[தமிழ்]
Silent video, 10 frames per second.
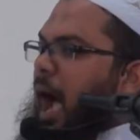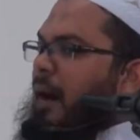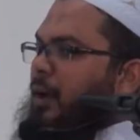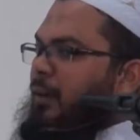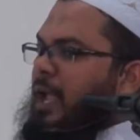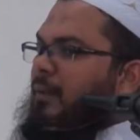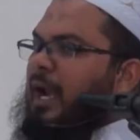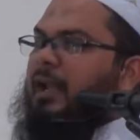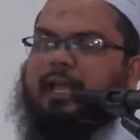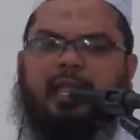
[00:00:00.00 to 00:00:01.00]
அவனுடைய
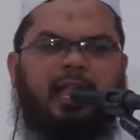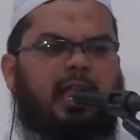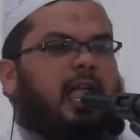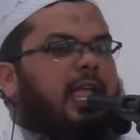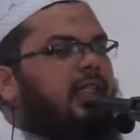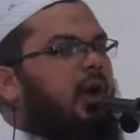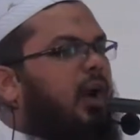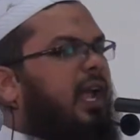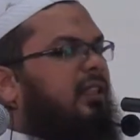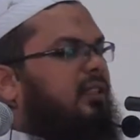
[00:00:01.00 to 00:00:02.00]
வாழ்க்கையில் இந்த
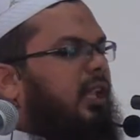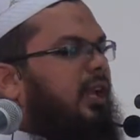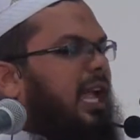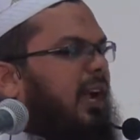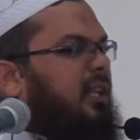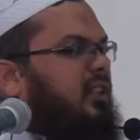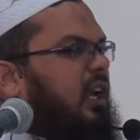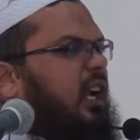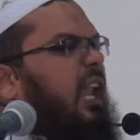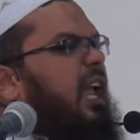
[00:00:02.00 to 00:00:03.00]
உலகத்தின்
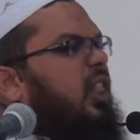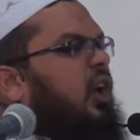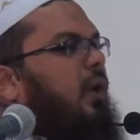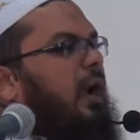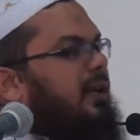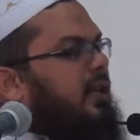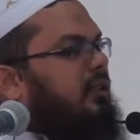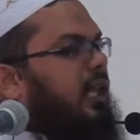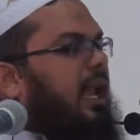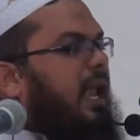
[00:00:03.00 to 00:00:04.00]
நியமத்துக்கள் ஏதோ ஒரு
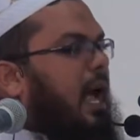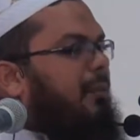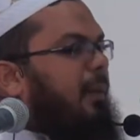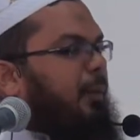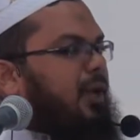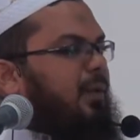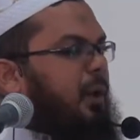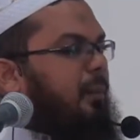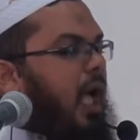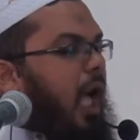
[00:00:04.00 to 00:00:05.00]
கட்டத்தில் இல்லாமல்
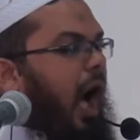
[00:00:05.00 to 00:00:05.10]
போய்விடும்